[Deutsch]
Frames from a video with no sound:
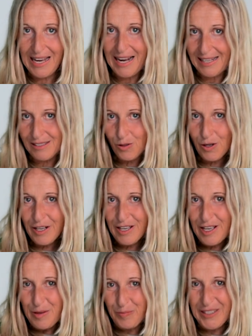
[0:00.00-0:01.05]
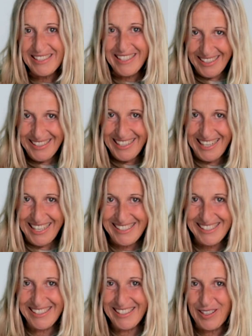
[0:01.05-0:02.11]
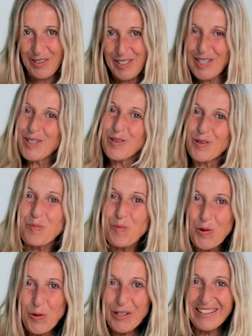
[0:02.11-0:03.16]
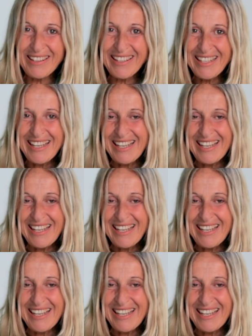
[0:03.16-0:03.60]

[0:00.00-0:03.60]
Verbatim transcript: Also mit Kindern lassen sich ja auch sehr schön die Blüten